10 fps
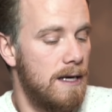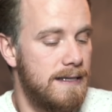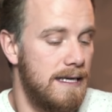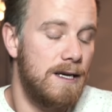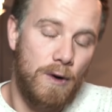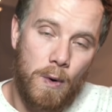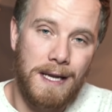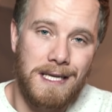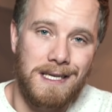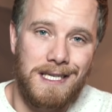C'est
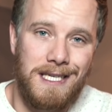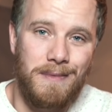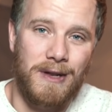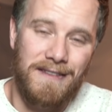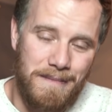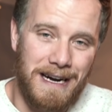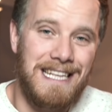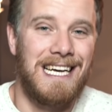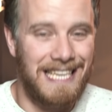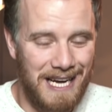Gwen qui m'en avait
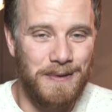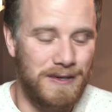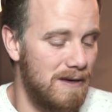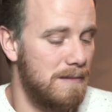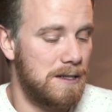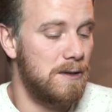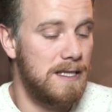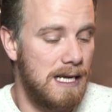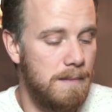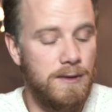parlé il y a très longtemps parce que
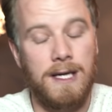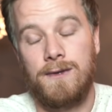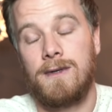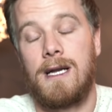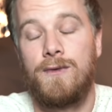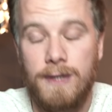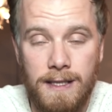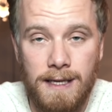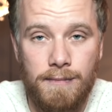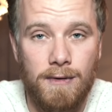c'était l'application qu'elle
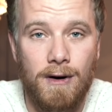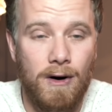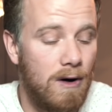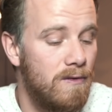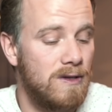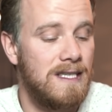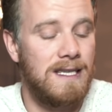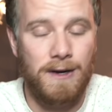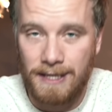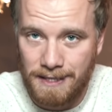utilisait pour euh, renforcer
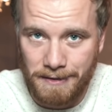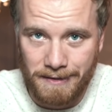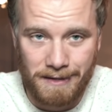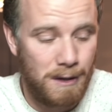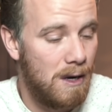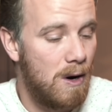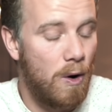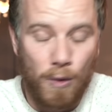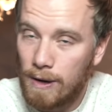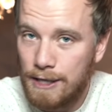ses connaissances
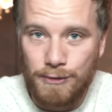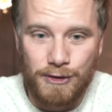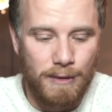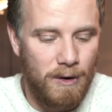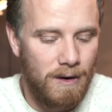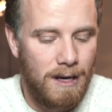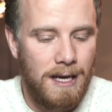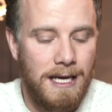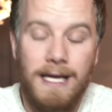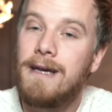en anglais justement.
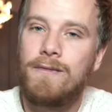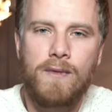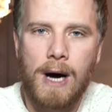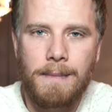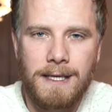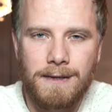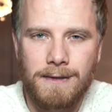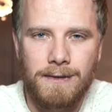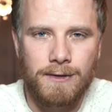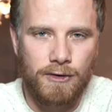Et vous vous rappelez
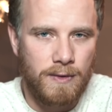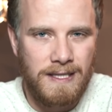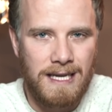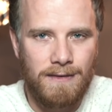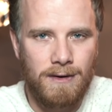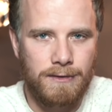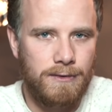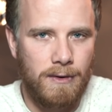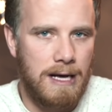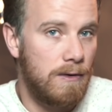de ce que je vous disais avant
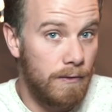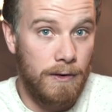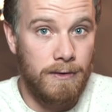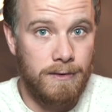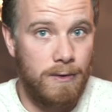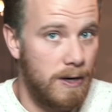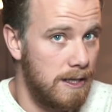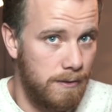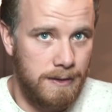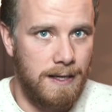sur la confiance, le
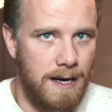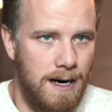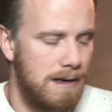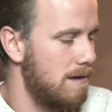réseau, etc.